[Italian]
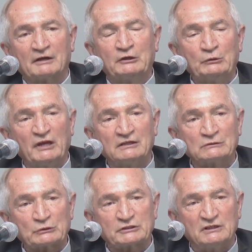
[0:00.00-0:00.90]
ma
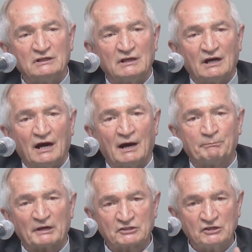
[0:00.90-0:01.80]
chiudendosi
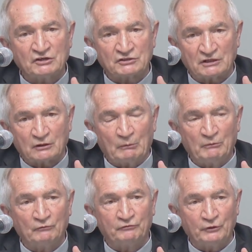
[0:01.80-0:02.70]
appassisce
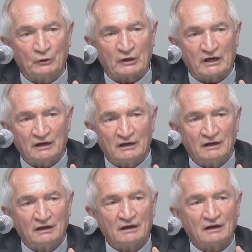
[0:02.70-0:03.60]
come un
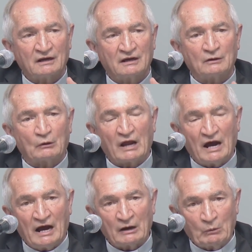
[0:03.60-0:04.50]
fiore che non
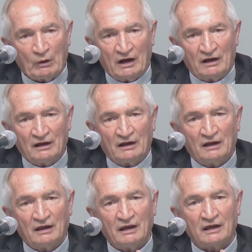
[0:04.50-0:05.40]
ha
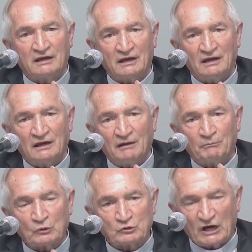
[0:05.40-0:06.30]
acqua e che
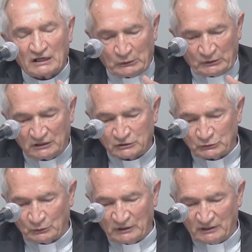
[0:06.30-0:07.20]
è bruciato dal
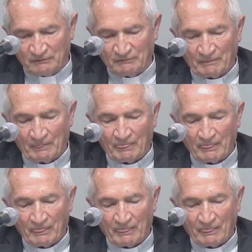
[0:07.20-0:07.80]
sole.